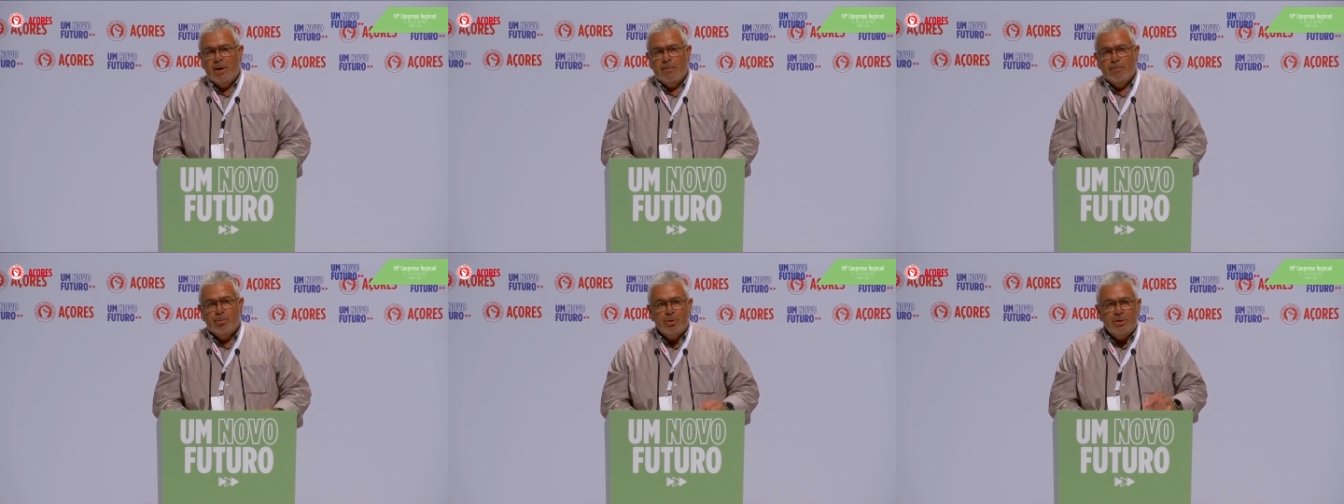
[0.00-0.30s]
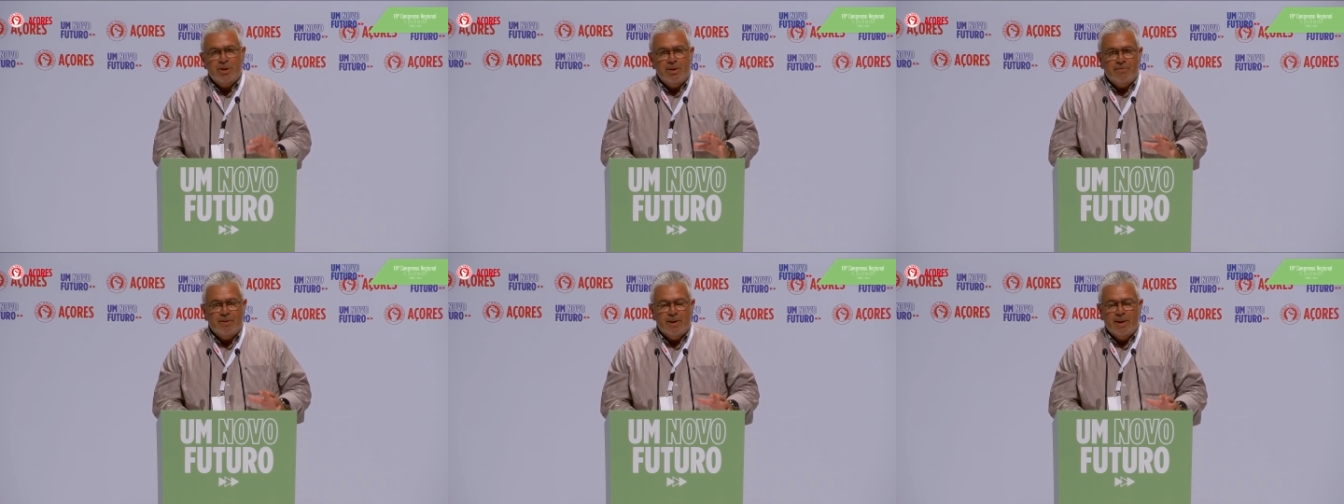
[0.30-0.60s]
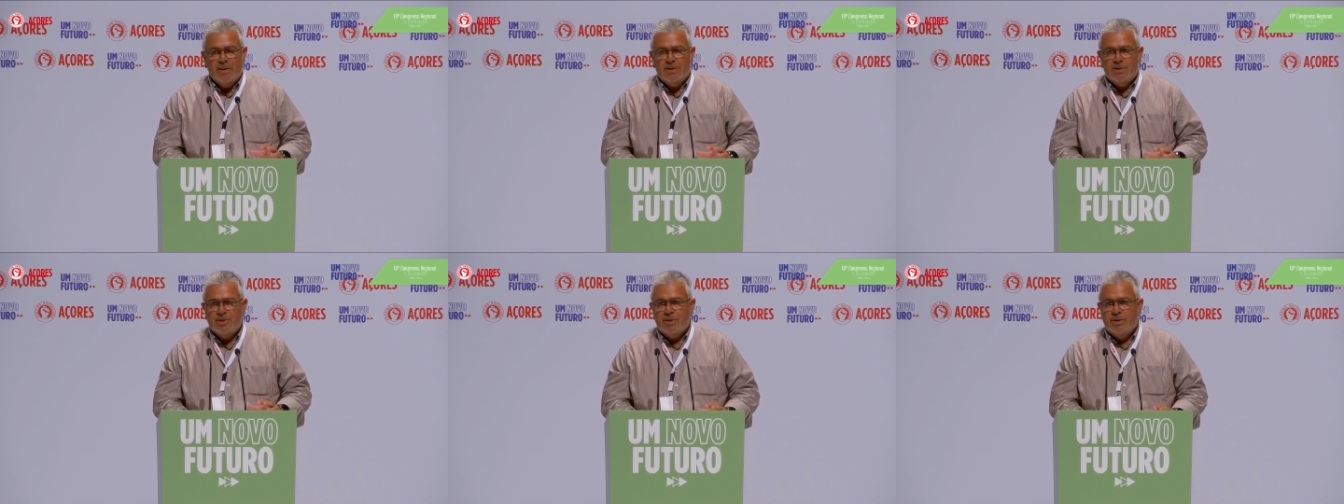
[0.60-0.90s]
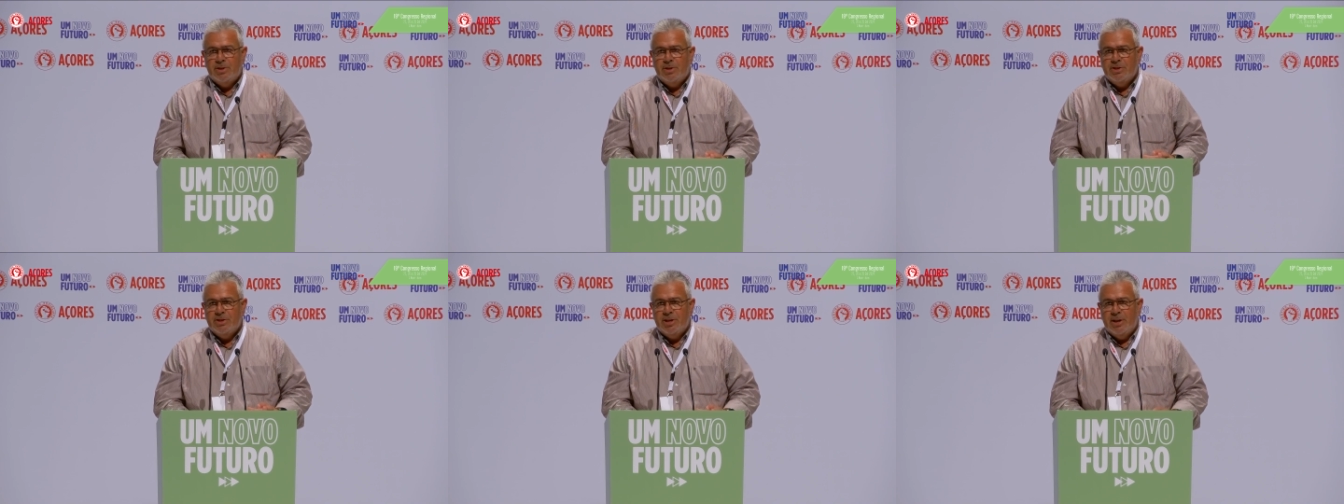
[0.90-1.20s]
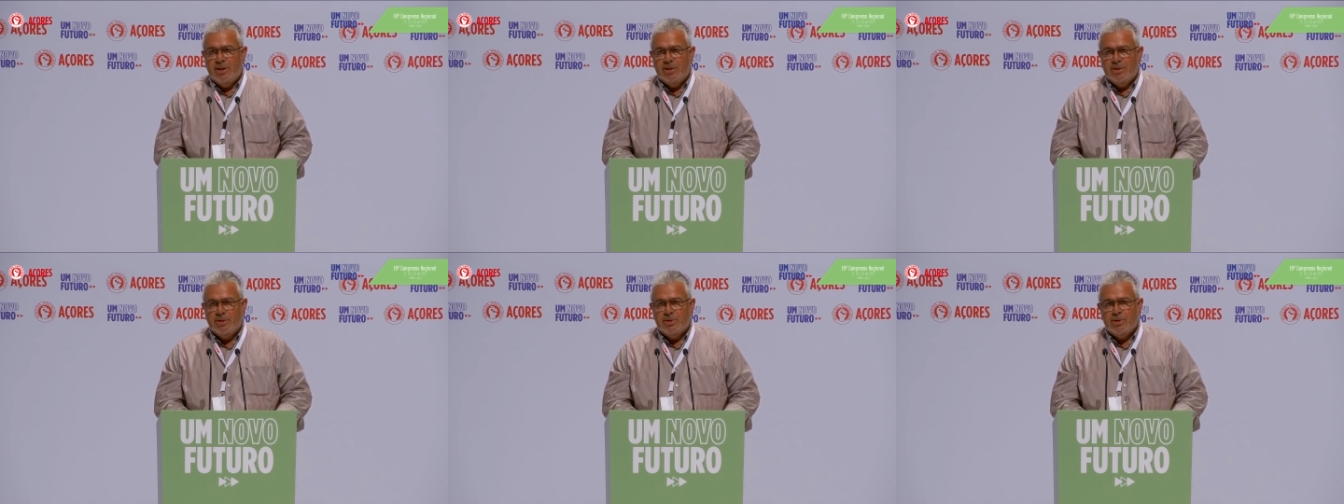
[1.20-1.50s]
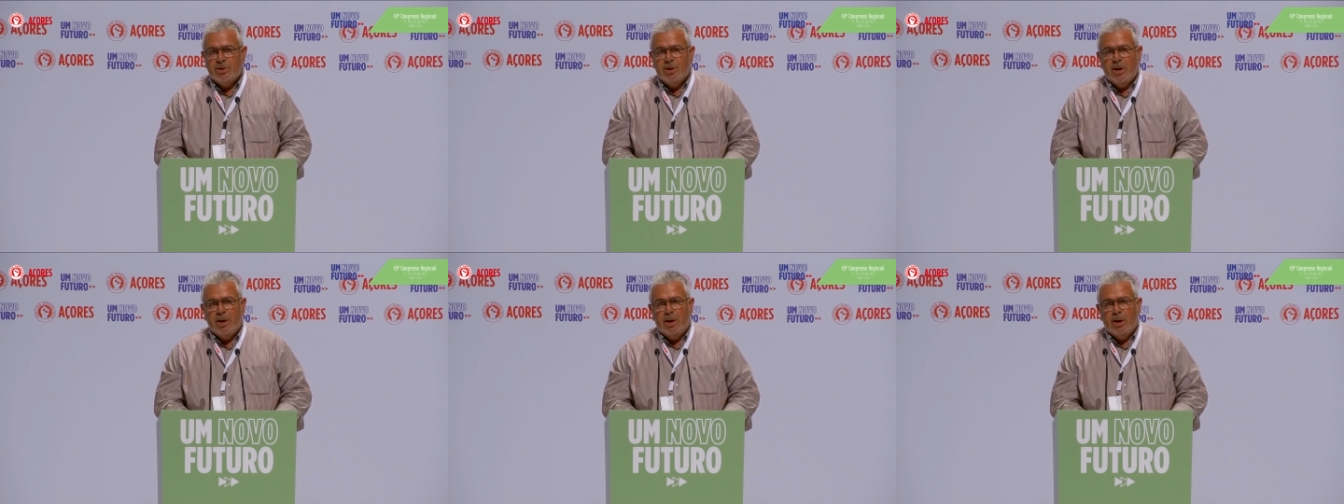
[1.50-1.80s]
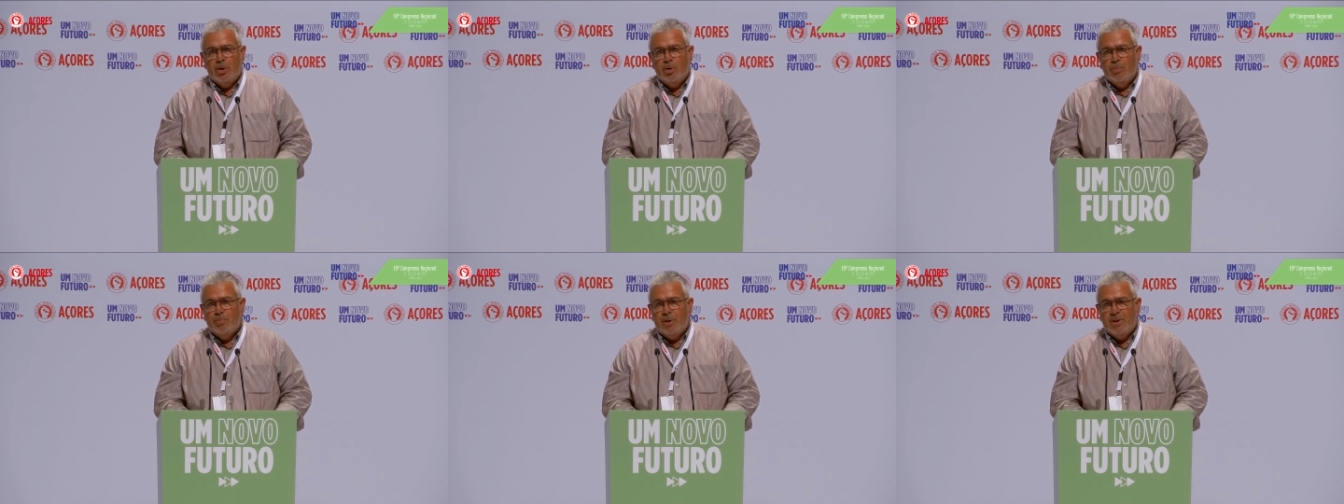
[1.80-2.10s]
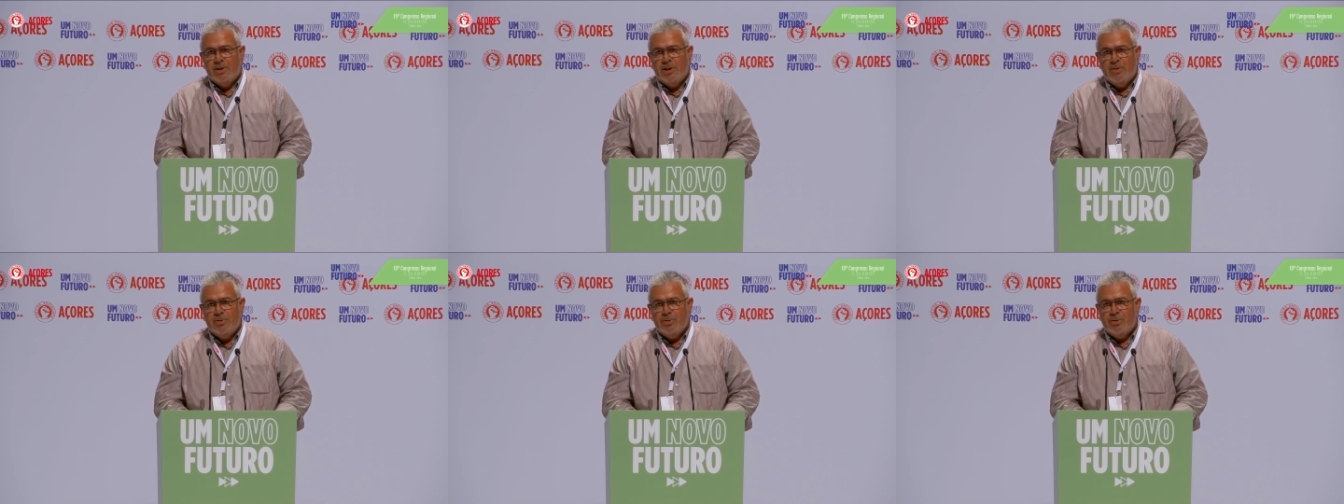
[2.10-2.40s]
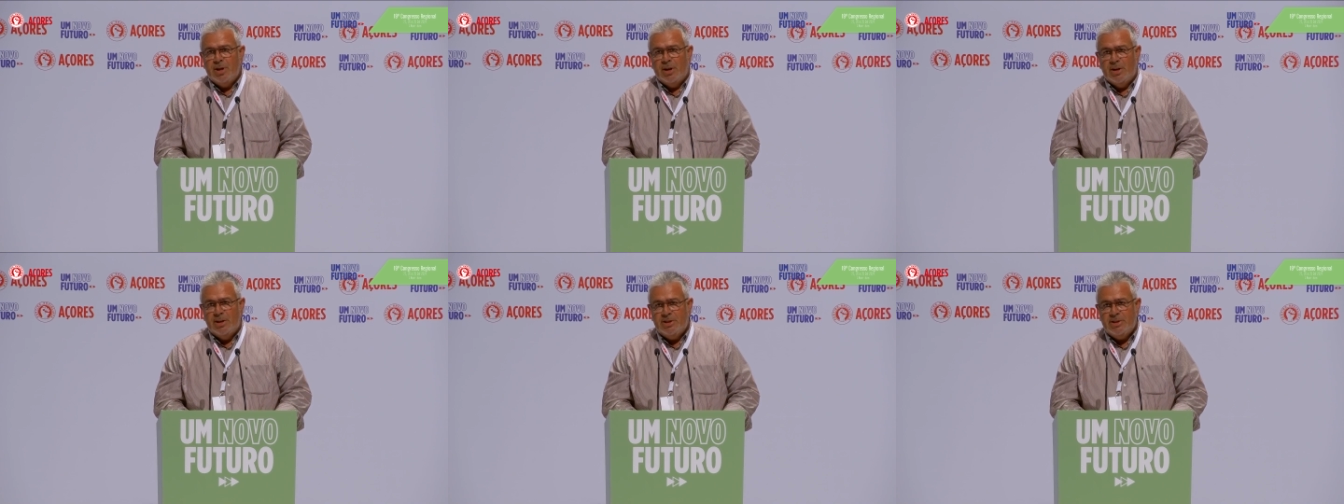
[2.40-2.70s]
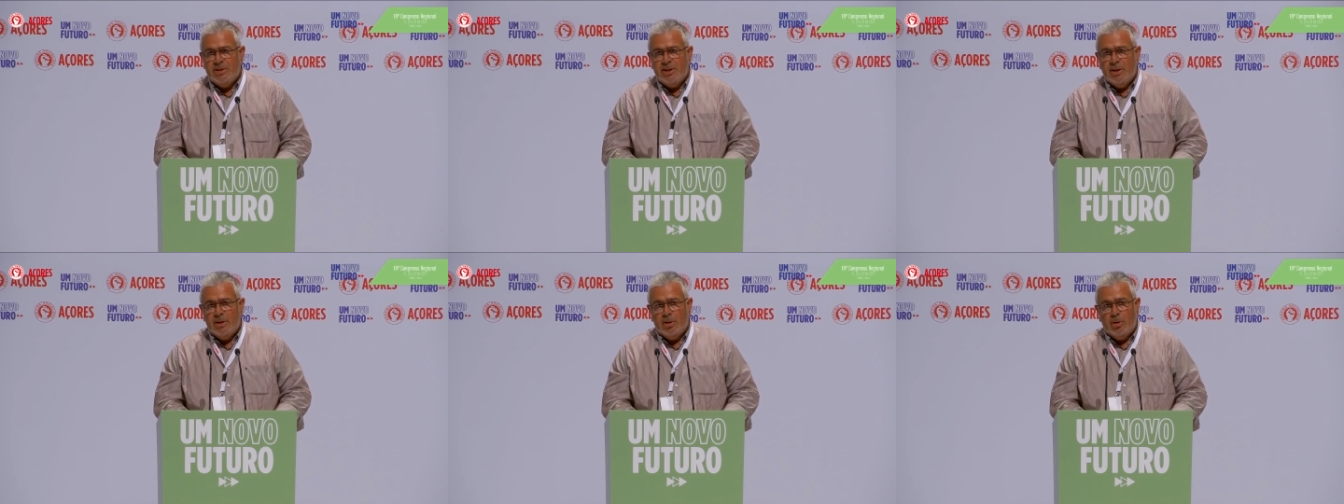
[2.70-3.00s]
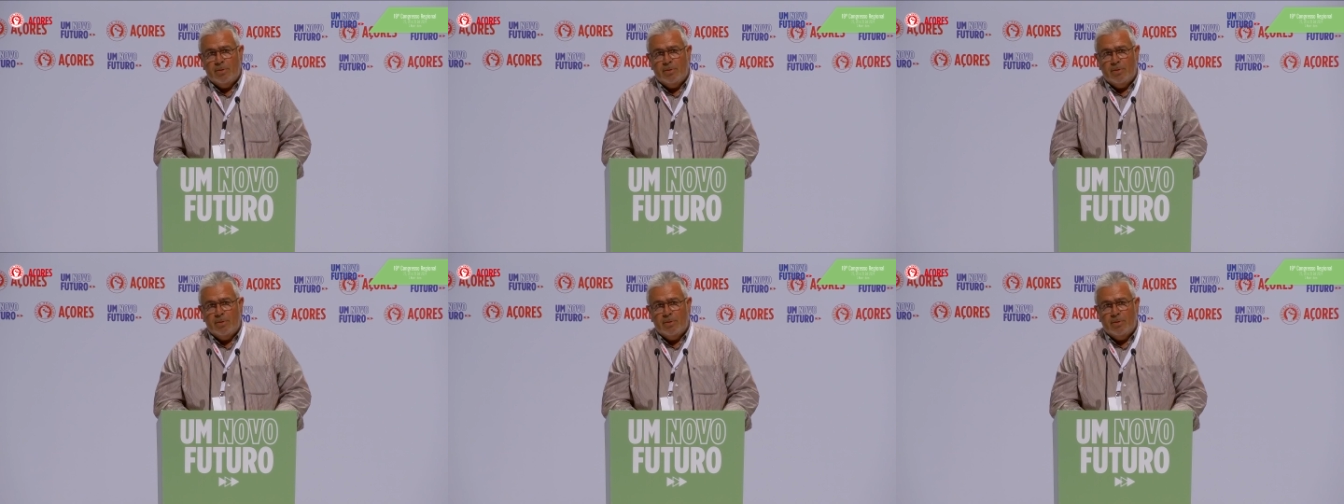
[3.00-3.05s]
por diferentes dirigentes do Partido Socialista,